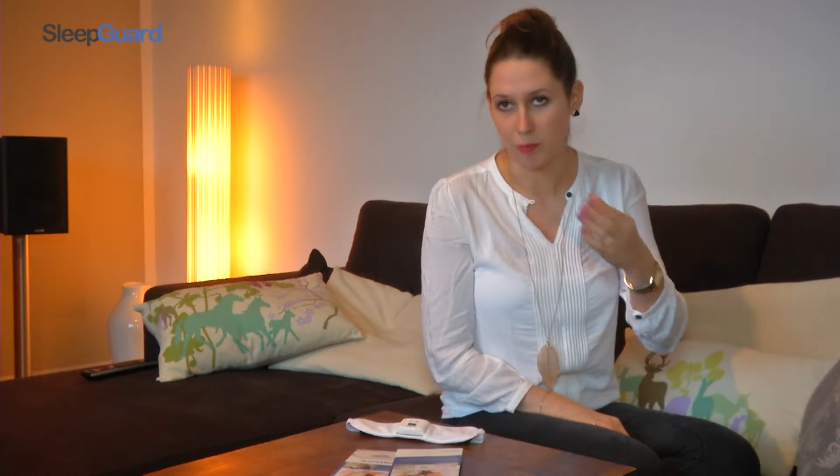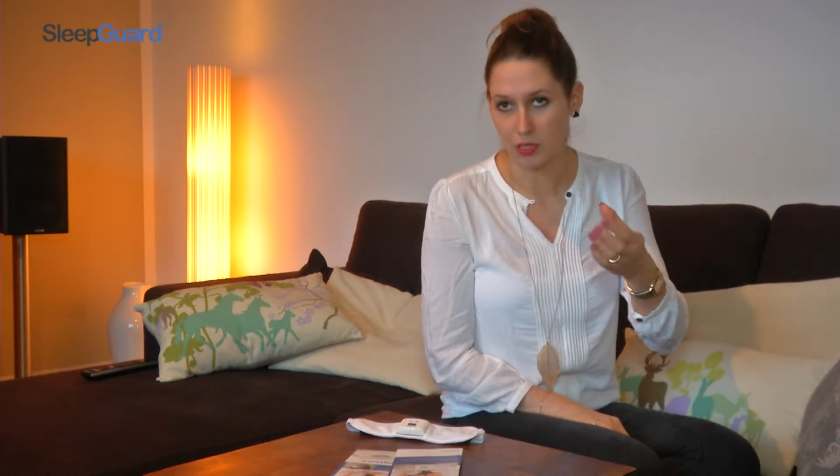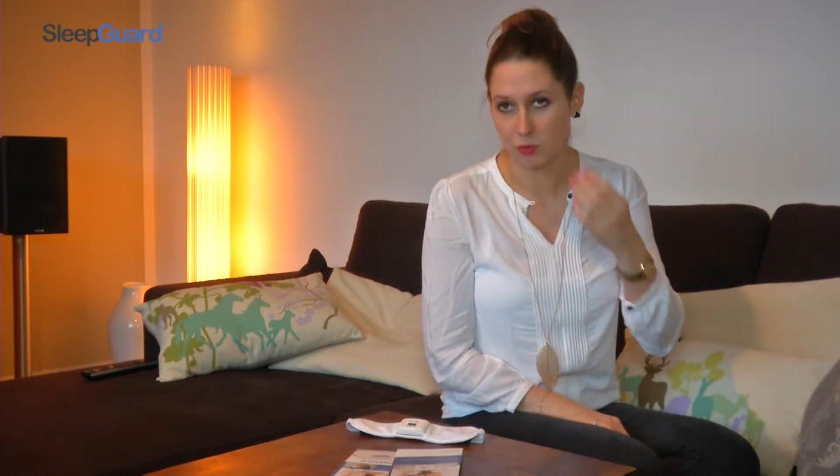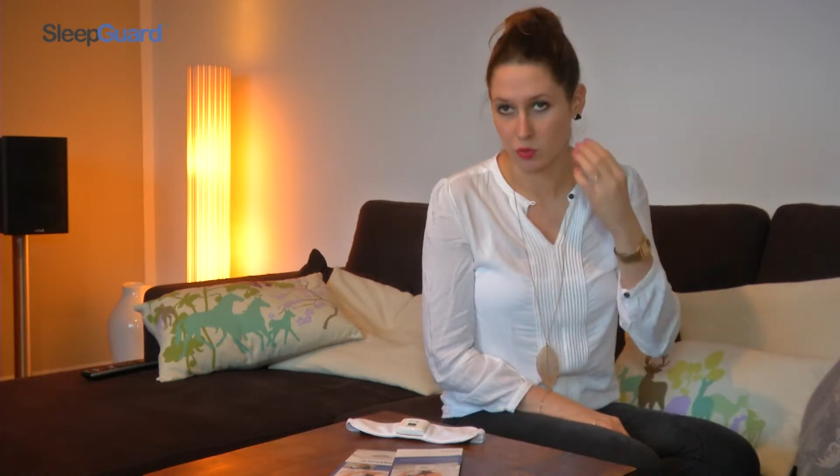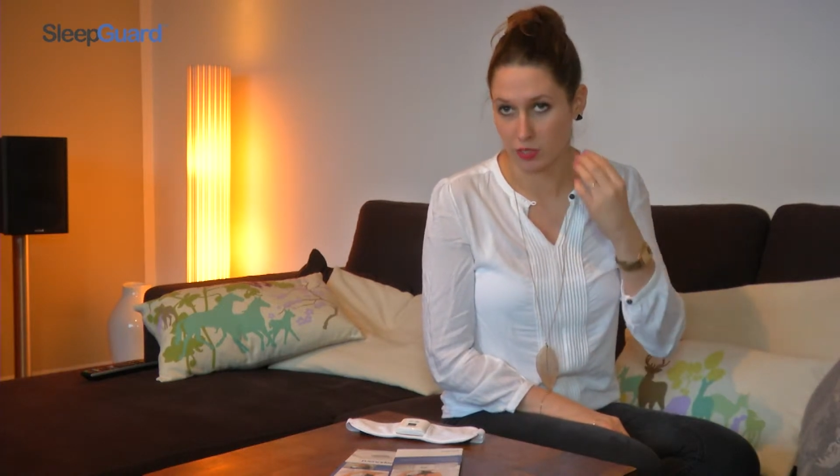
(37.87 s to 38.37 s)
ab
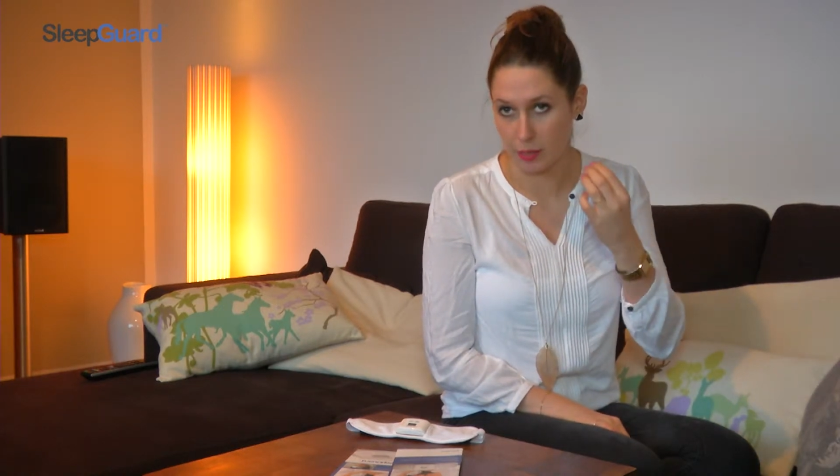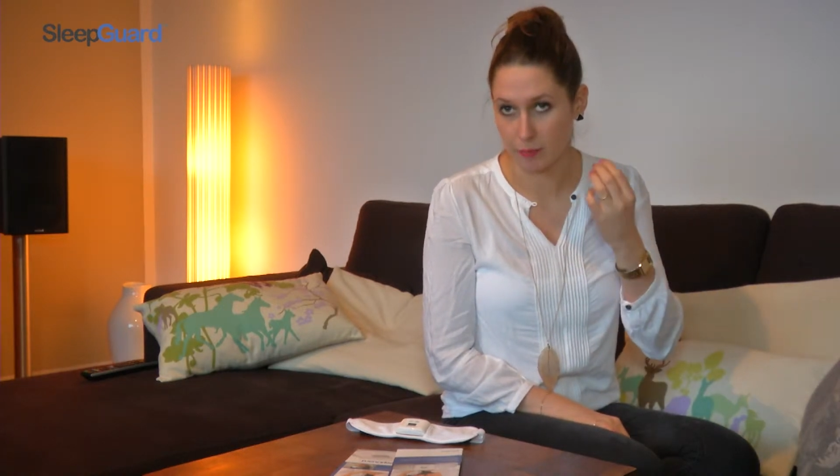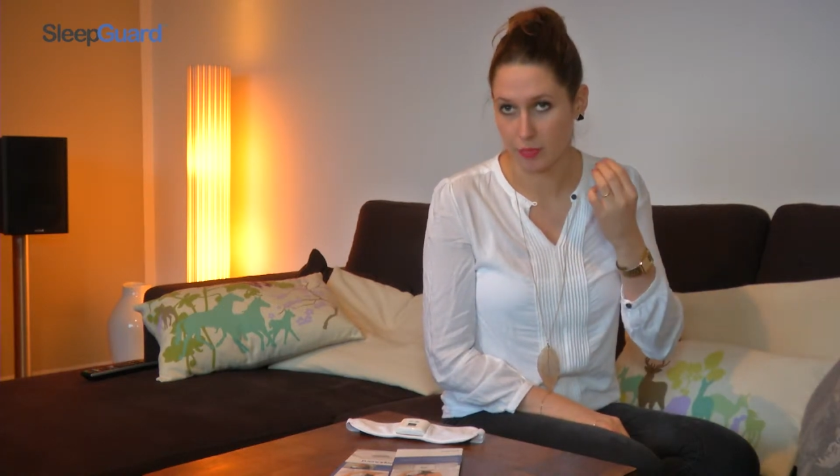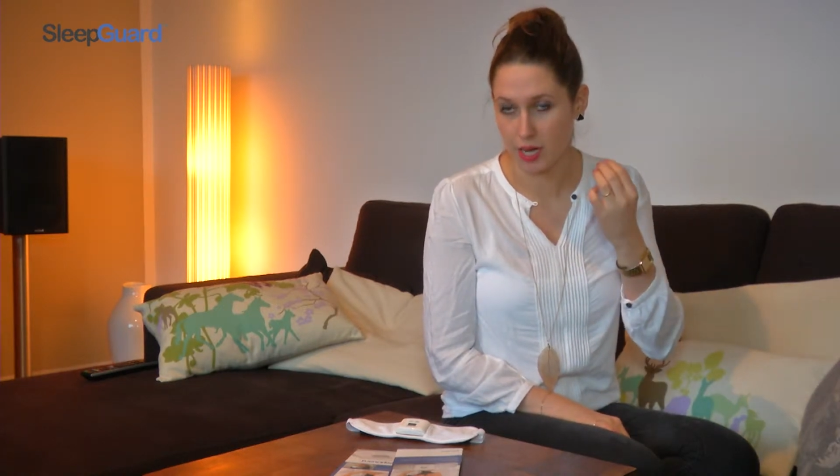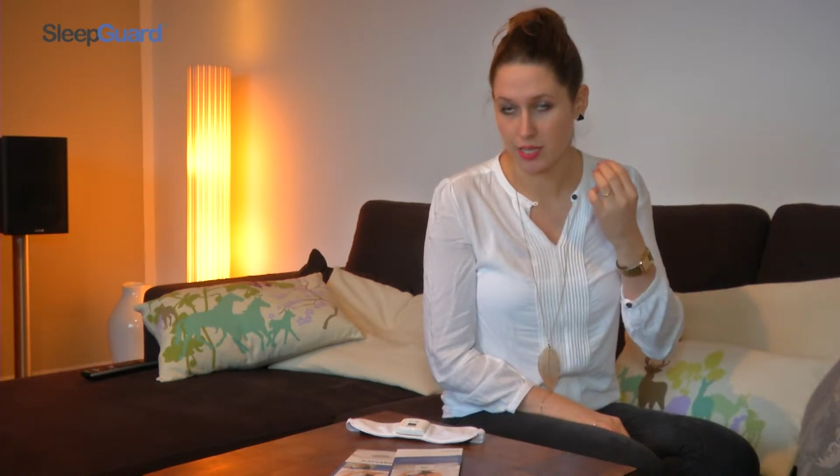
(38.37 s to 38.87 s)
dem
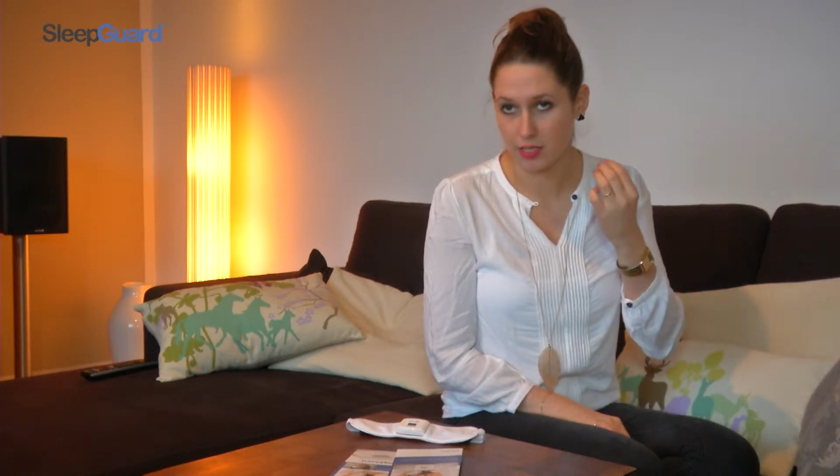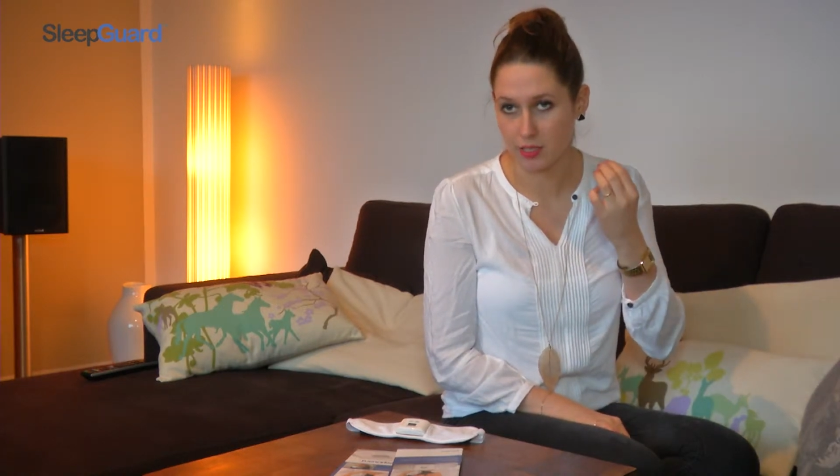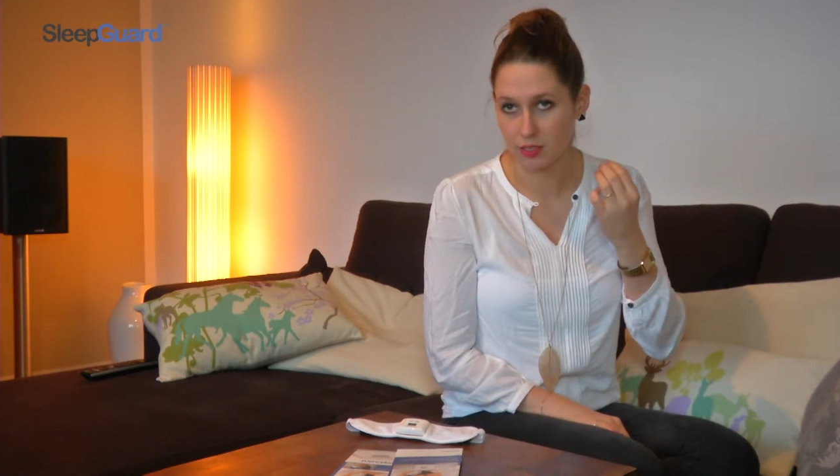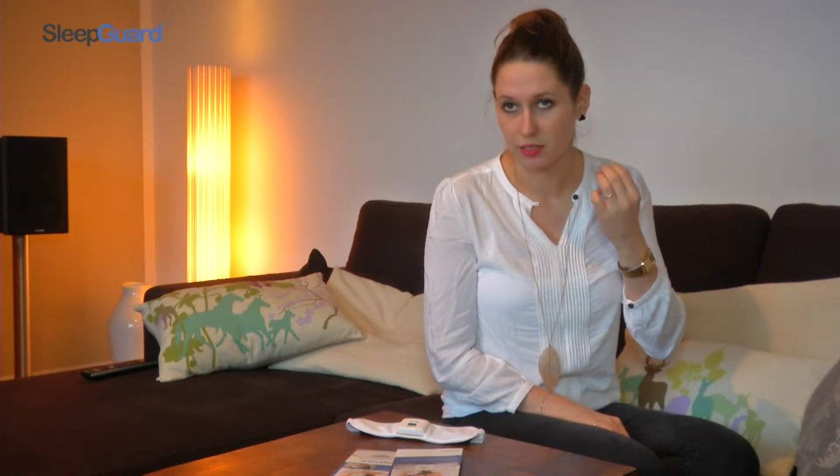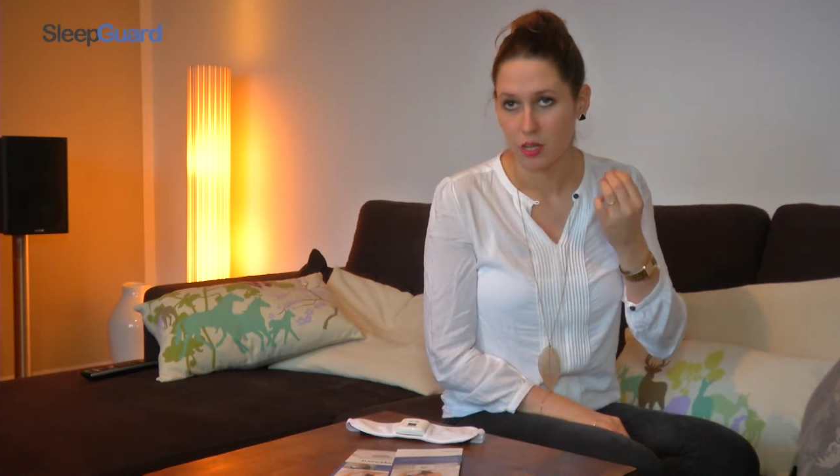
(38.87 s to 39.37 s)

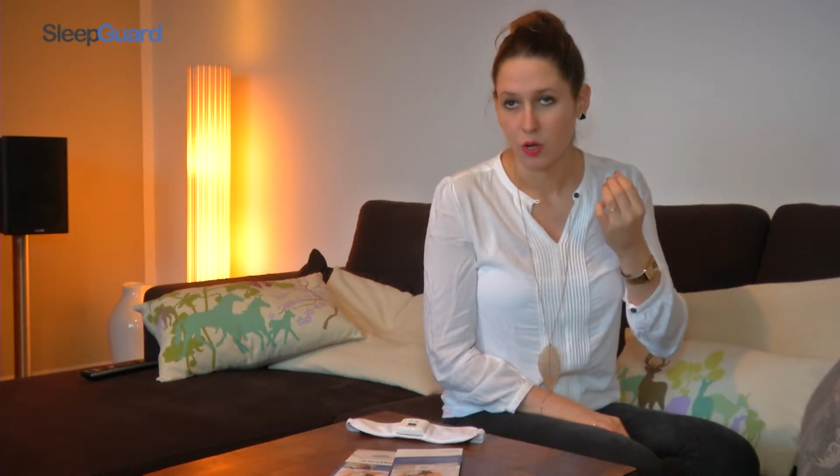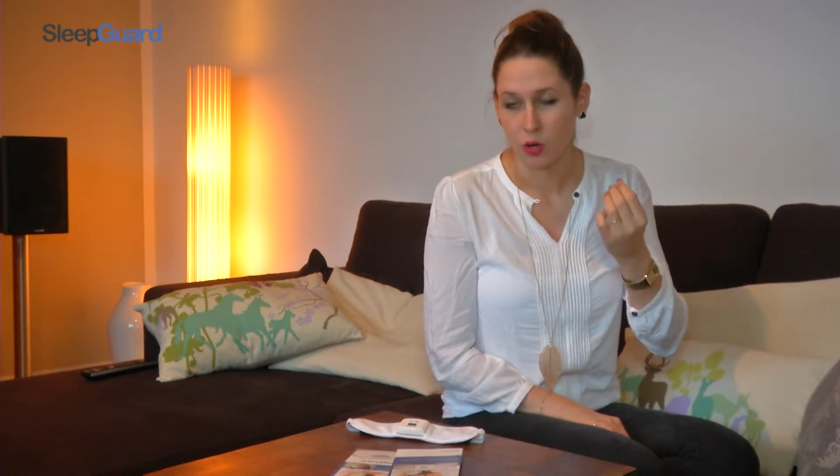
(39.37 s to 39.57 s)
Zusammenbeißen